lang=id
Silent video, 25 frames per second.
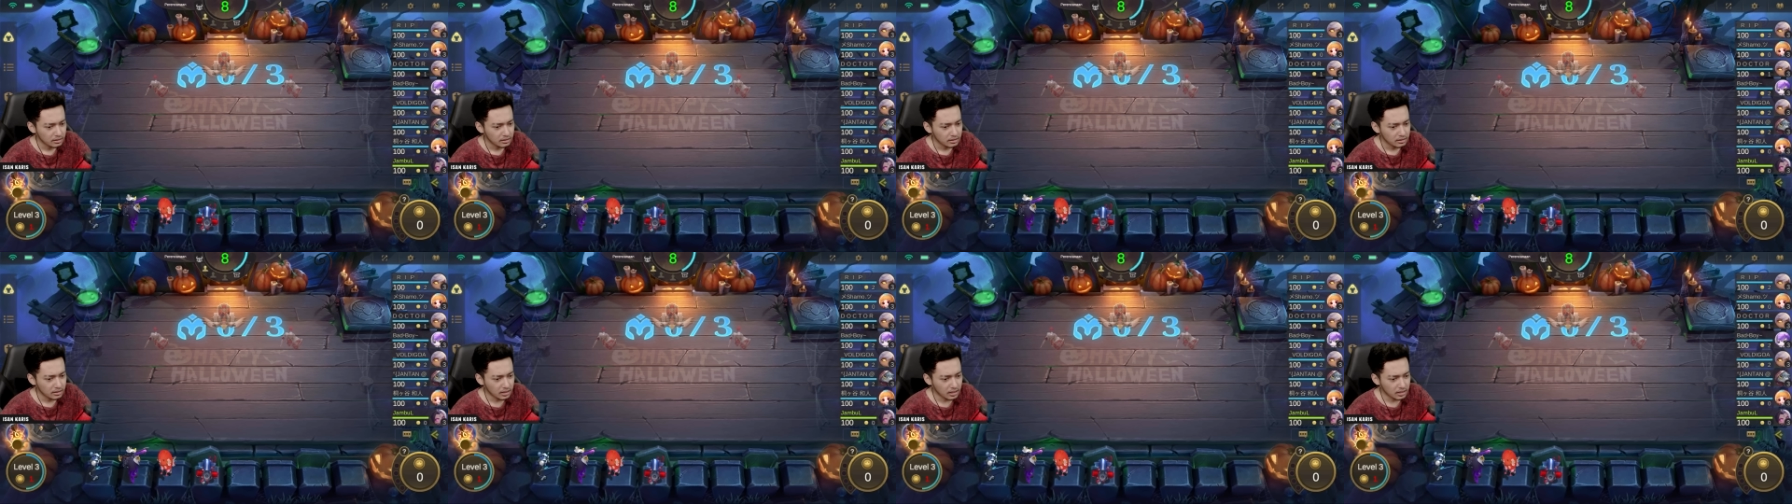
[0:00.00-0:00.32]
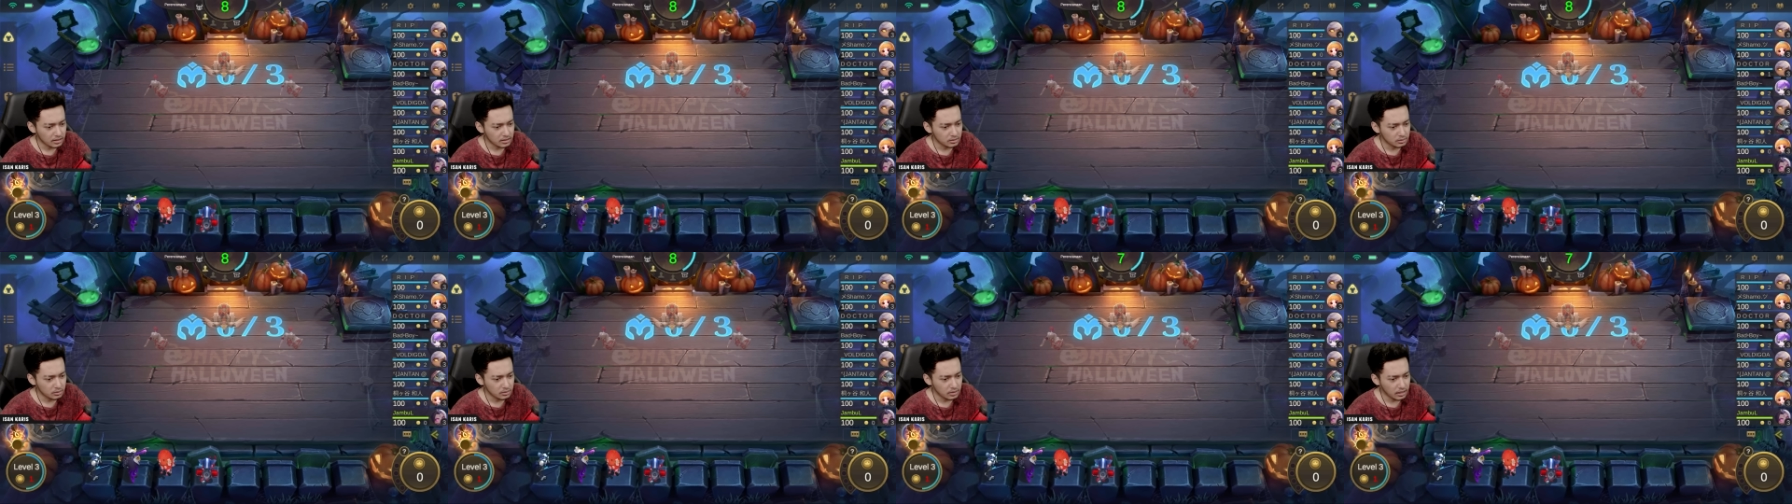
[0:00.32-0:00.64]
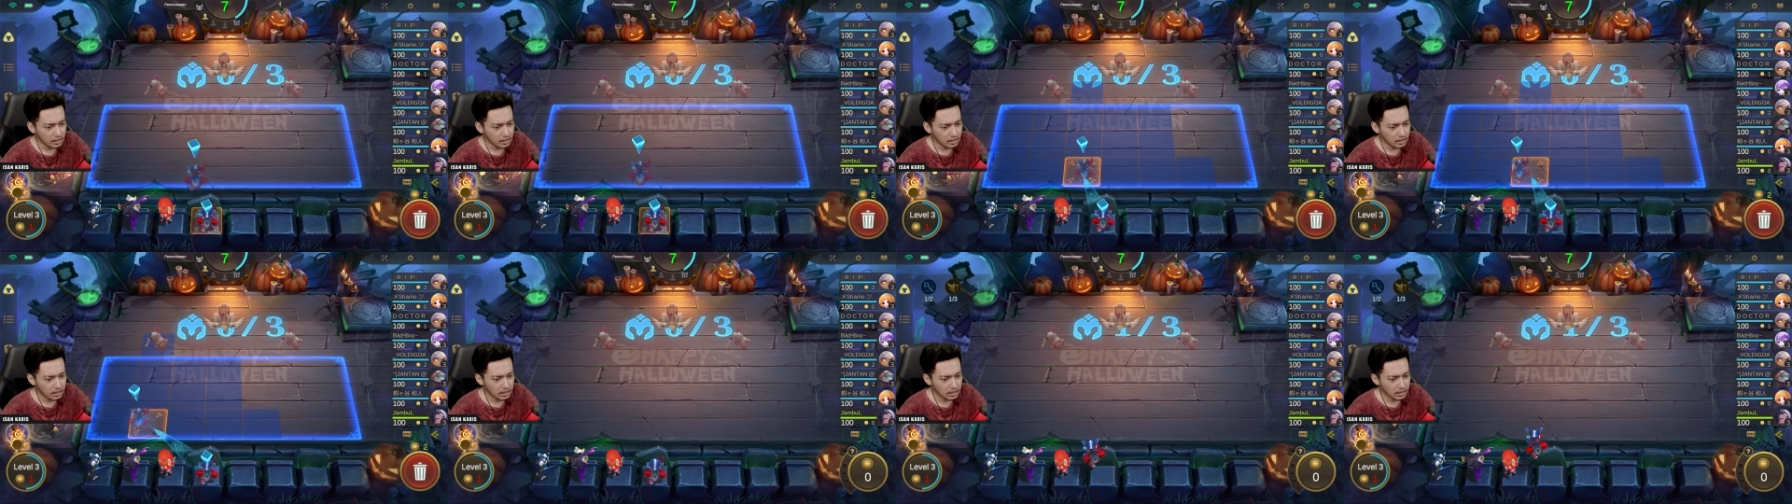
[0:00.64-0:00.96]
Ya
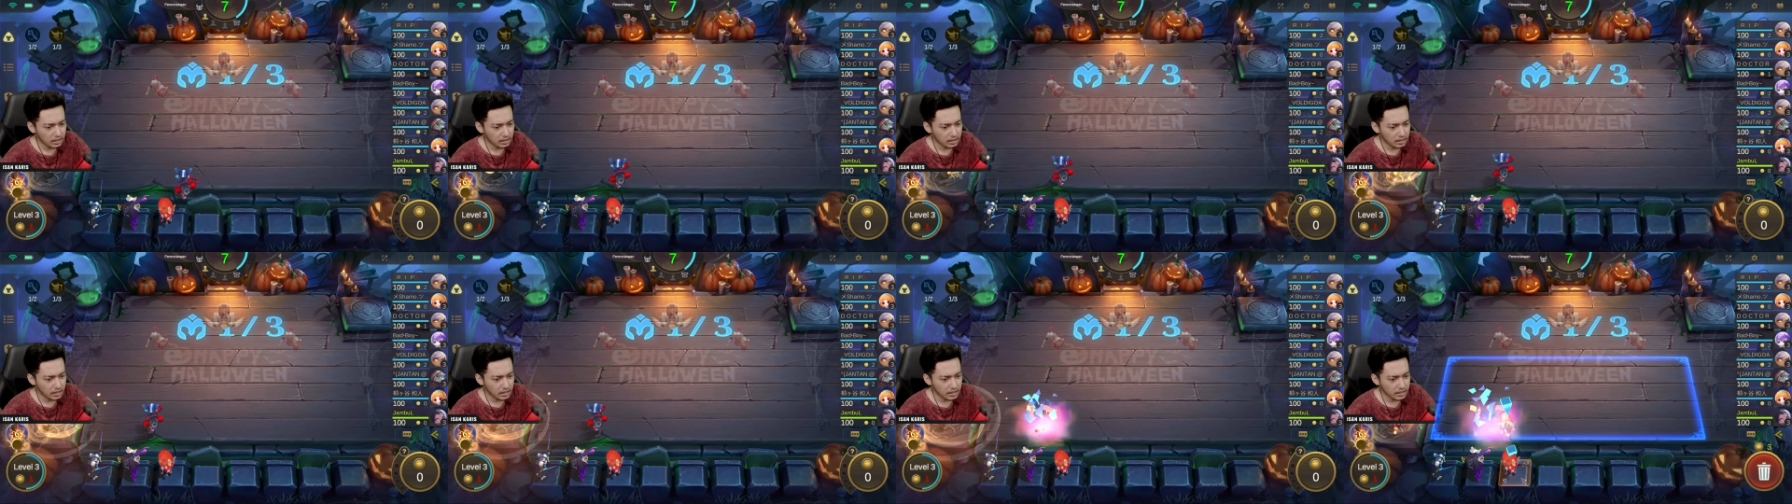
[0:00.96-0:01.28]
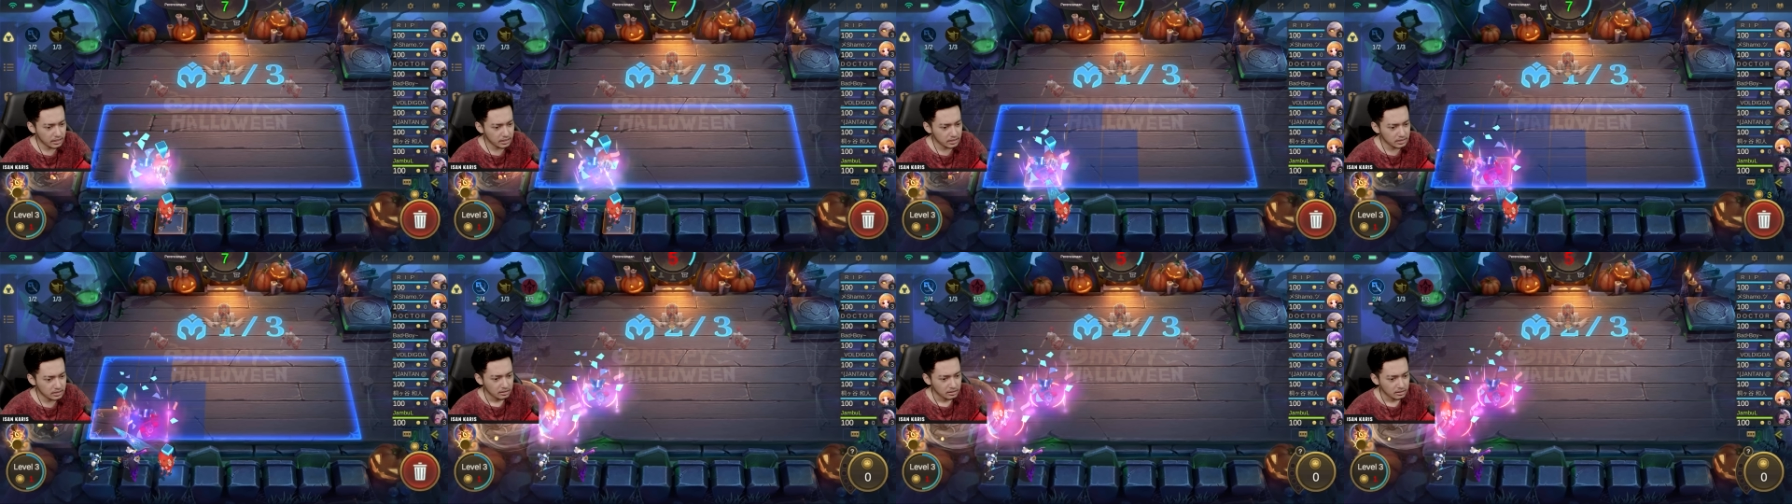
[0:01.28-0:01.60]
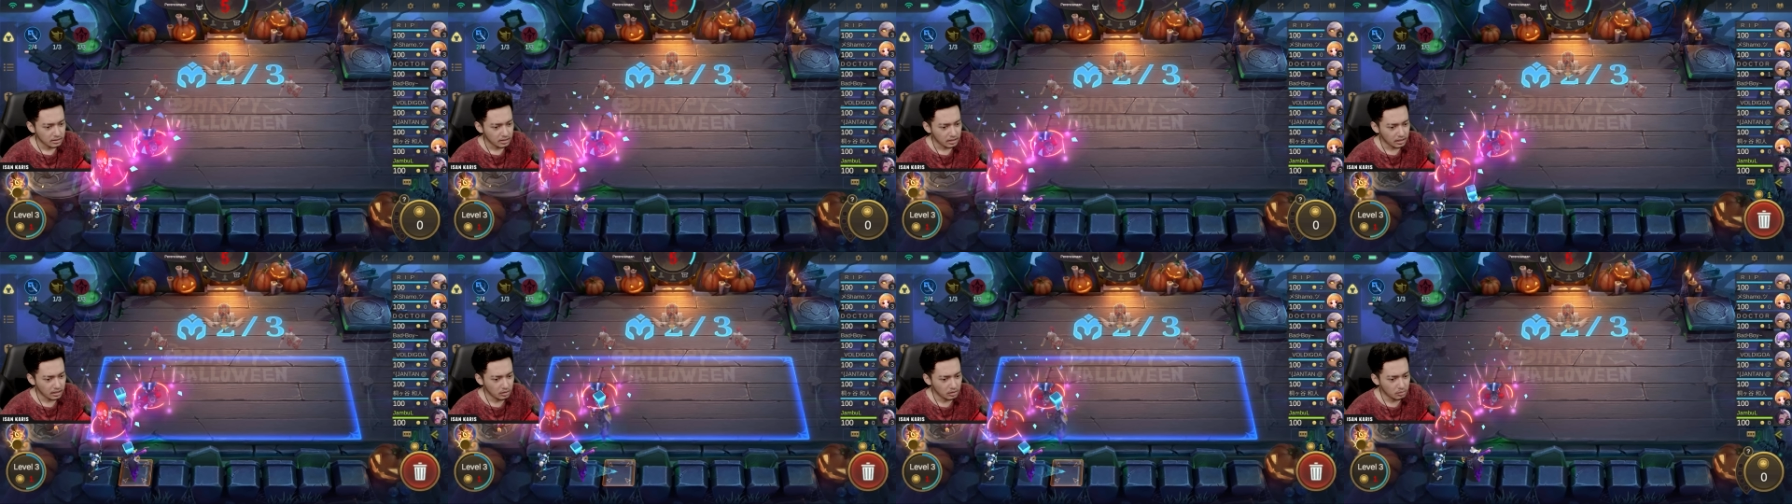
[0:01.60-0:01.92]
sudah lah guys
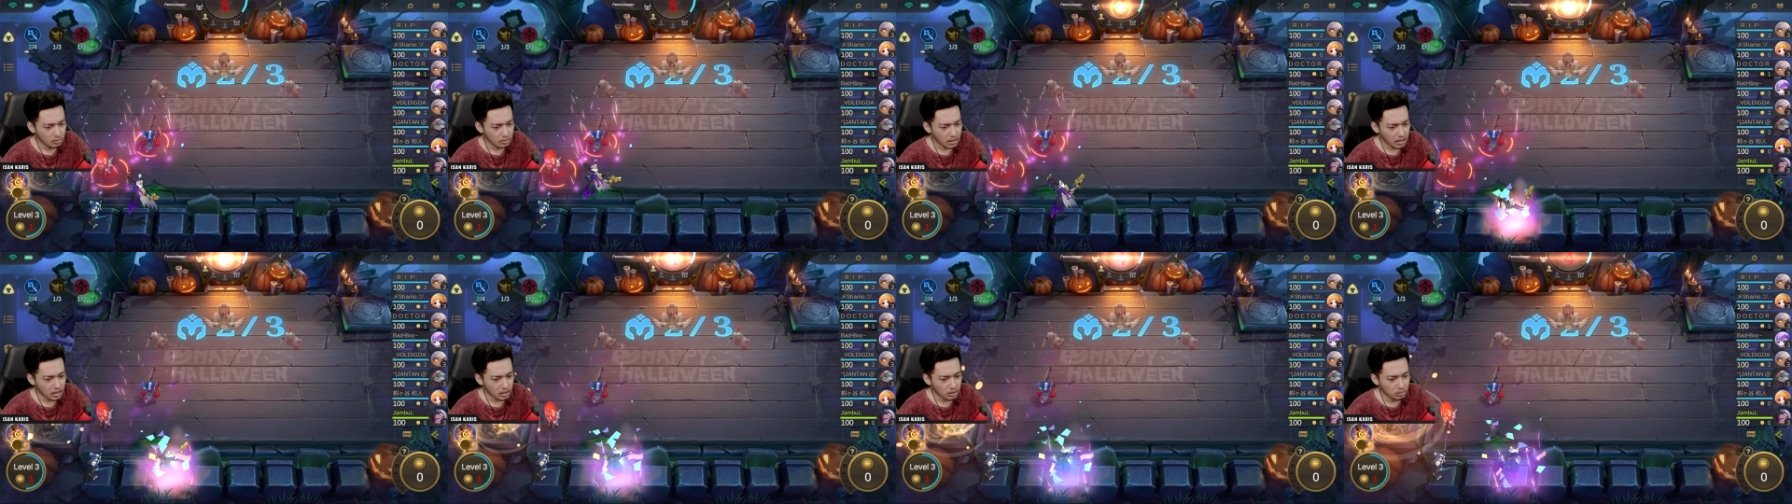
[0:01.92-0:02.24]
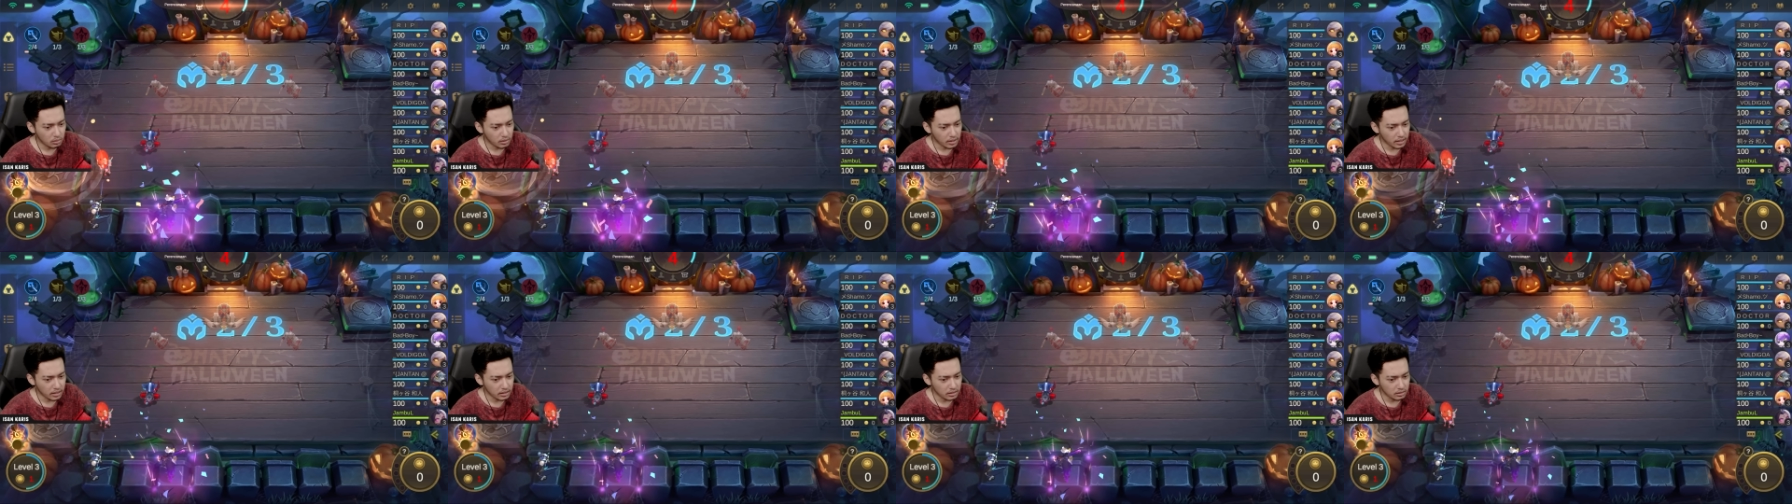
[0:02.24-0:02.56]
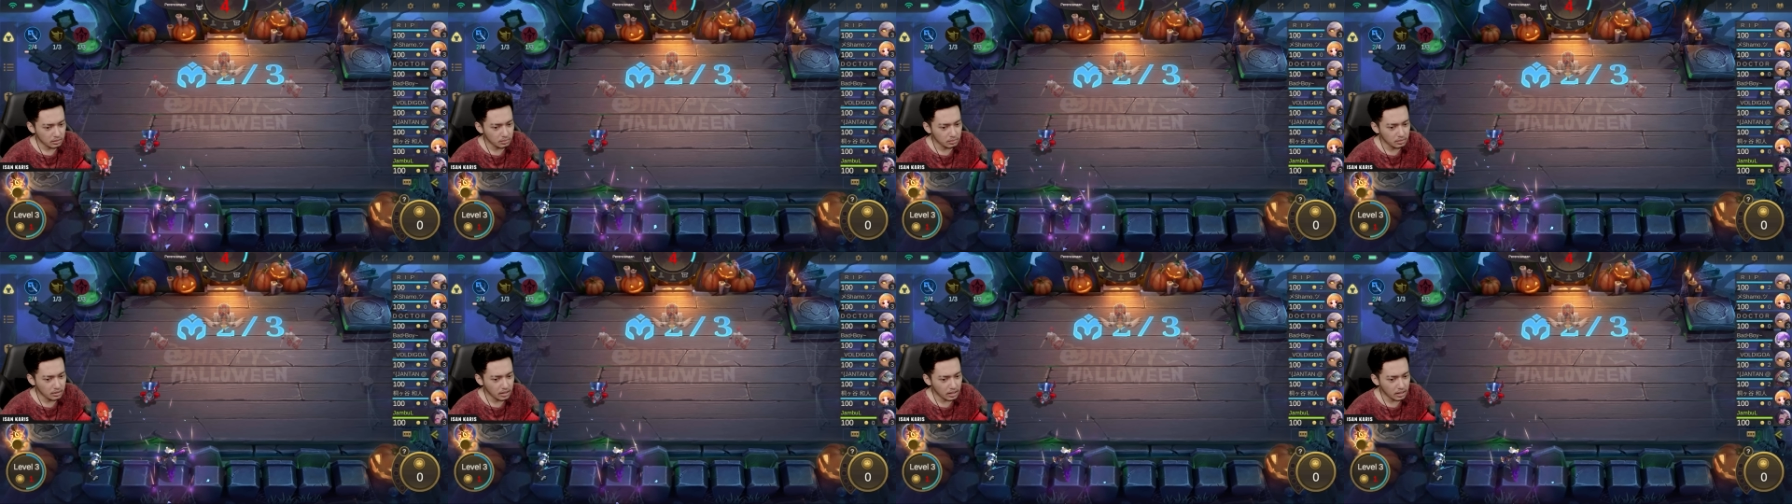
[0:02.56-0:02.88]
Kayak gura kurang juga